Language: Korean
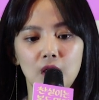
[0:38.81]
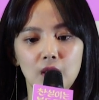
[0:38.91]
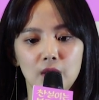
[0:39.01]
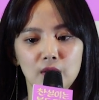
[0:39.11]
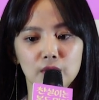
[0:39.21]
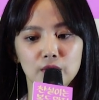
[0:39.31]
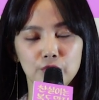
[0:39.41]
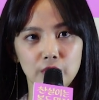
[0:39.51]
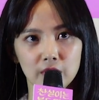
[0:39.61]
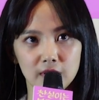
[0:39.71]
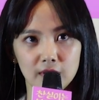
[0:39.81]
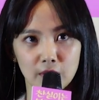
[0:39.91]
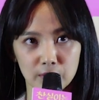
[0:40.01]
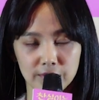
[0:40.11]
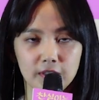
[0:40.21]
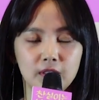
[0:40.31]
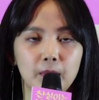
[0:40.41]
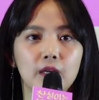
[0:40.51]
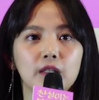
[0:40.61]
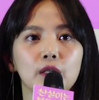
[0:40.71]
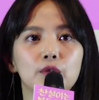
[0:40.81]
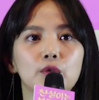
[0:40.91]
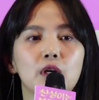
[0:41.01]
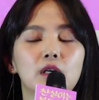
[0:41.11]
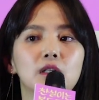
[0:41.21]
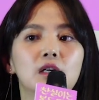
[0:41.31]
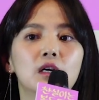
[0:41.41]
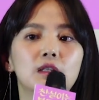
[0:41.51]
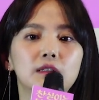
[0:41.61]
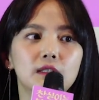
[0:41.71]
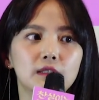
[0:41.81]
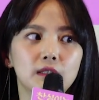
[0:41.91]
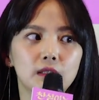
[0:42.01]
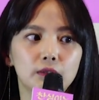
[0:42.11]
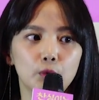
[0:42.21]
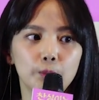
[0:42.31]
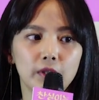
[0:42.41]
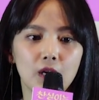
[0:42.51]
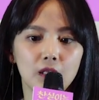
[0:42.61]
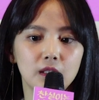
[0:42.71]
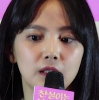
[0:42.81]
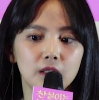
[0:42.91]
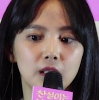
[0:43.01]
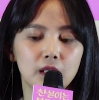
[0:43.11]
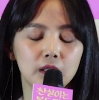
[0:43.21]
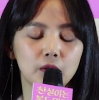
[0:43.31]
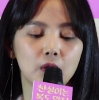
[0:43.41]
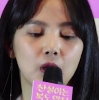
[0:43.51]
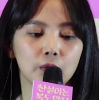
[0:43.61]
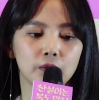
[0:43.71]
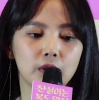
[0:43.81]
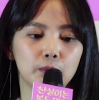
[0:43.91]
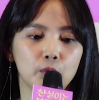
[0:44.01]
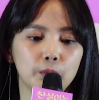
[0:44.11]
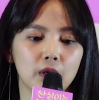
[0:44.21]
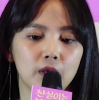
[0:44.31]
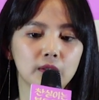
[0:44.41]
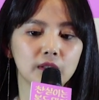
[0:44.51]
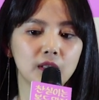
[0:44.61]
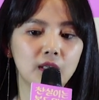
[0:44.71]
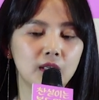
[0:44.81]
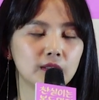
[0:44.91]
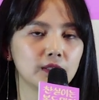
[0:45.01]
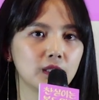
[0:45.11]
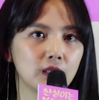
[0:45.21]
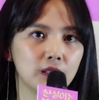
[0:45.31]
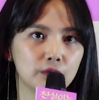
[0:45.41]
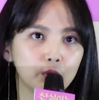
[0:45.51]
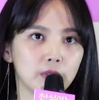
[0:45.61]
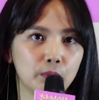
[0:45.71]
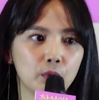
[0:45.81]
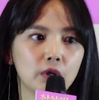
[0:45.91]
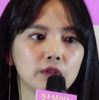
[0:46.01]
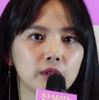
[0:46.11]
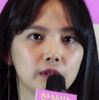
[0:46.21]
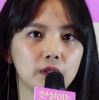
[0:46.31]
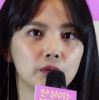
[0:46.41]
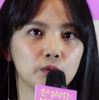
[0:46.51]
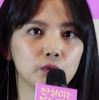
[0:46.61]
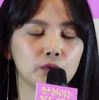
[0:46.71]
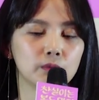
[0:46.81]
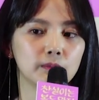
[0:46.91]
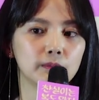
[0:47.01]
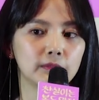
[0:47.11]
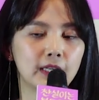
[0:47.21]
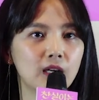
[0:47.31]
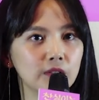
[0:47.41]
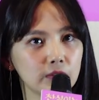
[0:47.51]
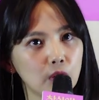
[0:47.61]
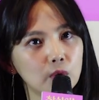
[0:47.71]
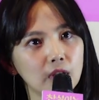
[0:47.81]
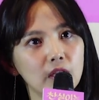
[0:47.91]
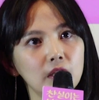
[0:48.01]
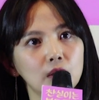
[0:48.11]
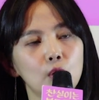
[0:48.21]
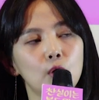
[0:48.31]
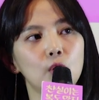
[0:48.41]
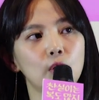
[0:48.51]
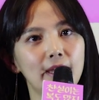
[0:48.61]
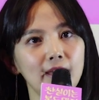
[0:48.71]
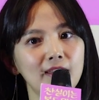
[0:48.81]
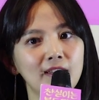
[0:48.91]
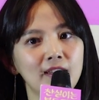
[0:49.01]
어, 출연을 결심하게 됐고요. 사실 소피라는 캐릭터가 어떻게 보면 제가 기존에 보여줬던 조금 사랑스러운 캐릭터의